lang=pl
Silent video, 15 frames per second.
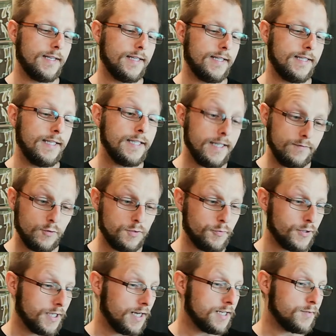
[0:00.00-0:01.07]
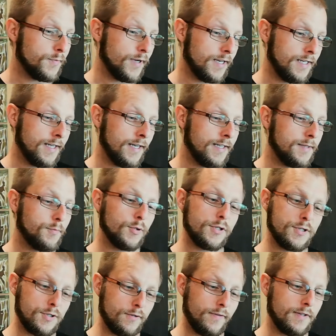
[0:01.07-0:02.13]
Niedawno spotkaliśmy Erika i
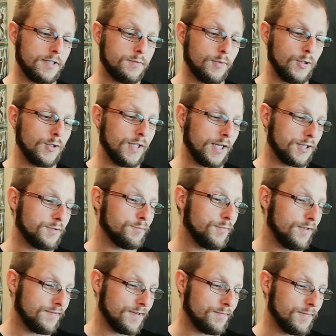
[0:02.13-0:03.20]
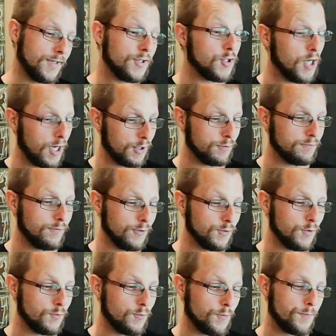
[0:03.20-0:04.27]
poczęstowaliśmy go naszym piwem, czarną
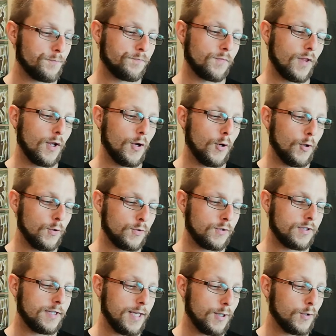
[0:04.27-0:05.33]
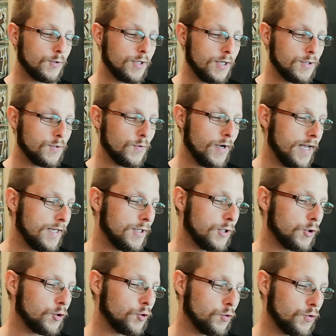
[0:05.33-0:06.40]
wodą. Od tego czasu Erik
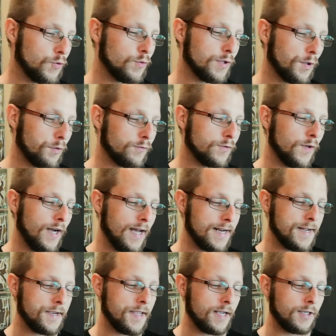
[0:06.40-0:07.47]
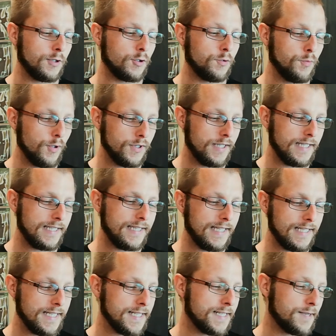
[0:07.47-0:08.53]
rzucił zarówno arak, jak i robotę,
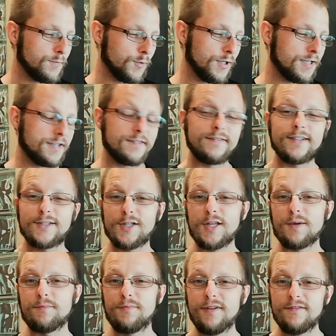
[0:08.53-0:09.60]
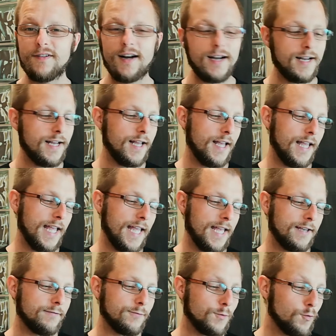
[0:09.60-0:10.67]
teraz zajmuje się ważeniem piwa,
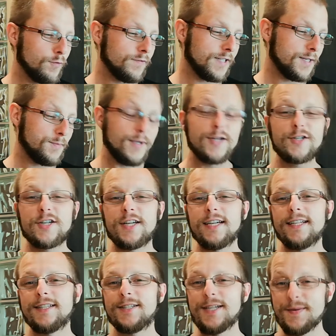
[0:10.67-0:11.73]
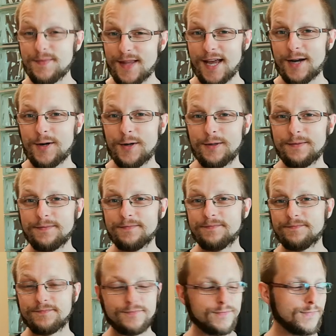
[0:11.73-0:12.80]
w głównej mierze ciemnego
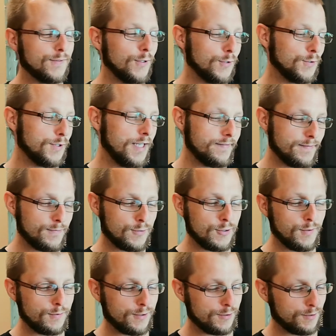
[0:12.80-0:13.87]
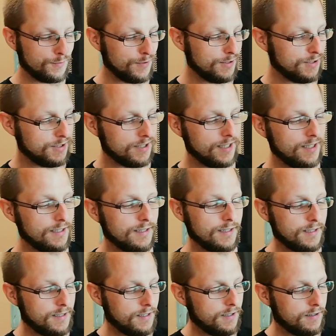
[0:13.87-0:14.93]
no to nie wiem, czy dobrze zrobiliście,
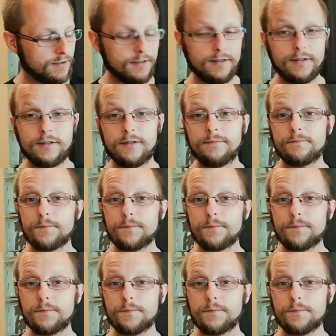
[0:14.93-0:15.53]
e,